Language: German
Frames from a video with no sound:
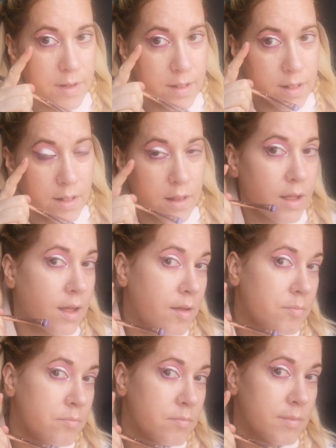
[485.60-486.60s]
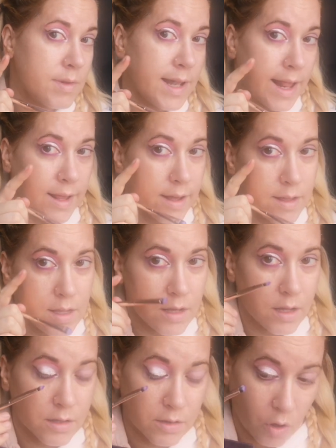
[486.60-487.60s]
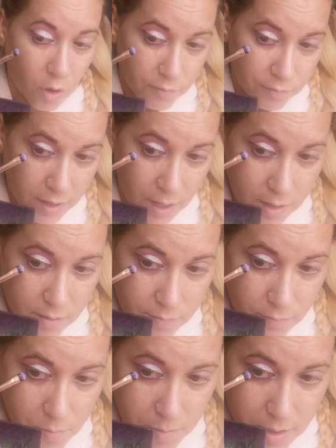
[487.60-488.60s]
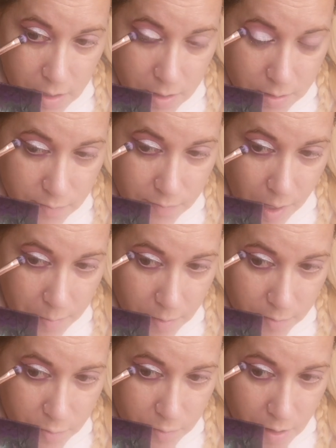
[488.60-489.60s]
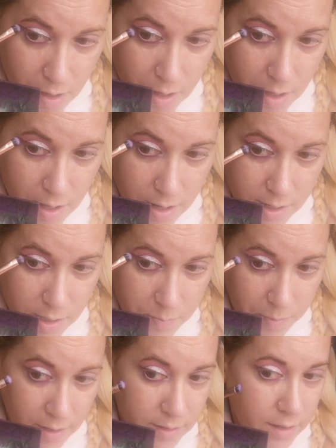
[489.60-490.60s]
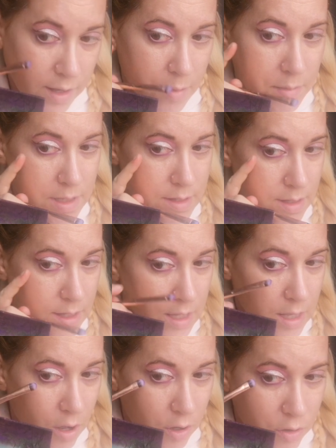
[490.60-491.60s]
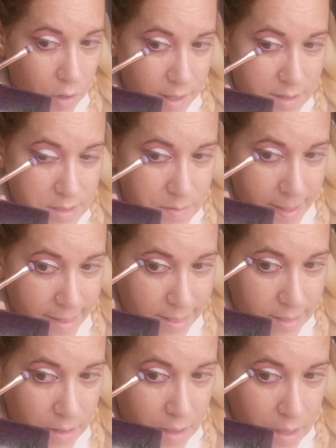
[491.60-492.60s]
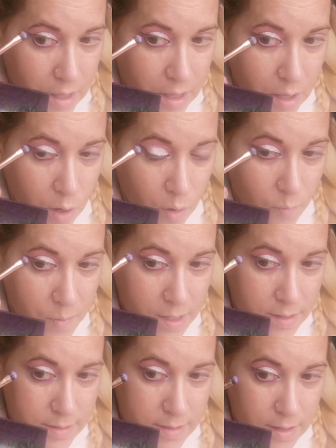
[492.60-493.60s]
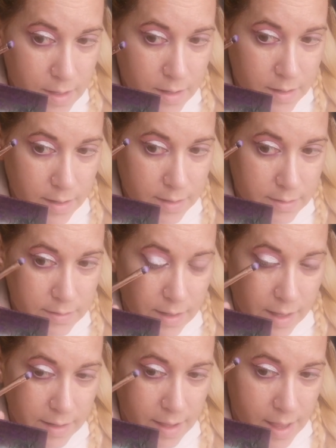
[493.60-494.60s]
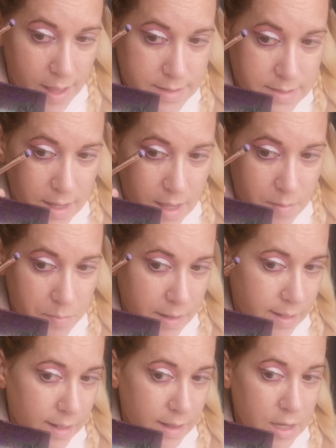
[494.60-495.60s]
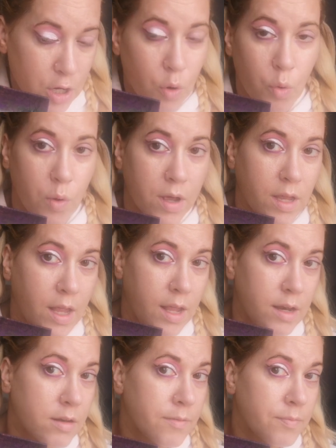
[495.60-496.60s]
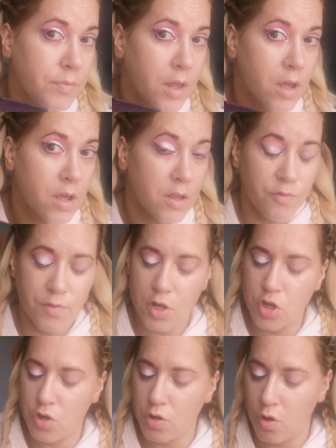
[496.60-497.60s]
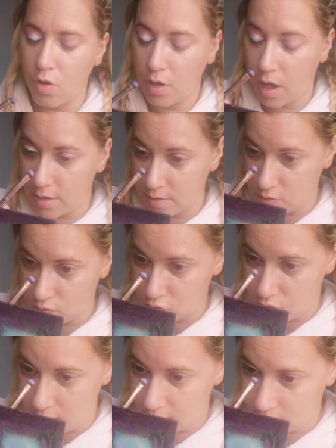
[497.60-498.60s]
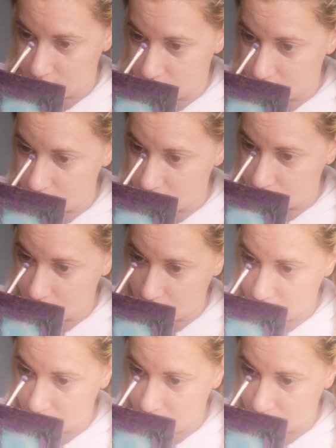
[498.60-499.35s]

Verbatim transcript: bisschen ähm, länger hier drauf geht, wo man hier die Farbe aufs Lid bringt, dann kann man sich hier auch noch einen zweiten Wink ziehen, da, da der erste eh ein bisschen in die Höhe geht. Das finde ich schaut auch gar nicht so schlecht aus.